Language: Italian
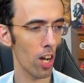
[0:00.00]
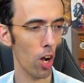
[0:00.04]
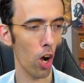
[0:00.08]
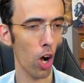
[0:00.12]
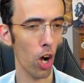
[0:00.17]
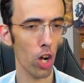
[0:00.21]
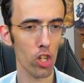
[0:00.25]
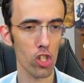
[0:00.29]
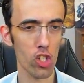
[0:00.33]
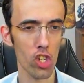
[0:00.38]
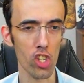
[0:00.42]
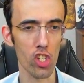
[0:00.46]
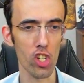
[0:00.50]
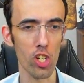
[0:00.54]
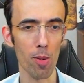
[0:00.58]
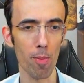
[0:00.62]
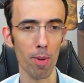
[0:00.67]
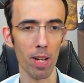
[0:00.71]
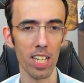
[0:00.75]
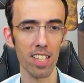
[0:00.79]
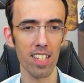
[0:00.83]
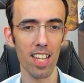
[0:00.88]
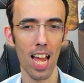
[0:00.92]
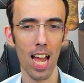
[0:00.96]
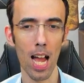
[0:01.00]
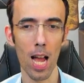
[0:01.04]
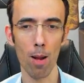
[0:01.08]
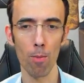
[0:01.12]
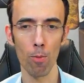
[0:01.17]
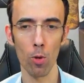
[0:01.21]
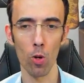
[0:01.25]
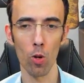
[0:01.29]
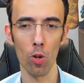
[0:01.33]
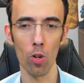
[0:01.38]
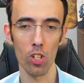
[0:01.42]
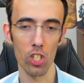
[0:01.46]
oggi ci
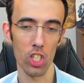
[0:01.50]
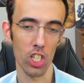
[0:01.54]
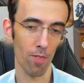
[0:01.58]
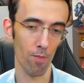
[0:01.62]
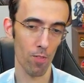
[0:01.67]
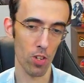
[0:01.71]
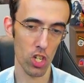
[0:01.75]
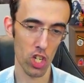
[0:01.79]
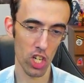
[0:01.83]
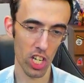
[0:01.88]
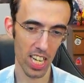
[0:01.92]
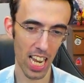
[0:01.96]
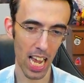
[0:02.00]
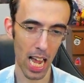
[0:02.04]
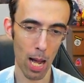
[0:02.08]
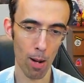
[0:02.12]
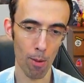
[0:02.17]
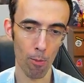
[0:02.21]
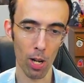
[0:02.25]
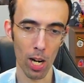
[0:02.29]
prendiamo, ci avviciniamo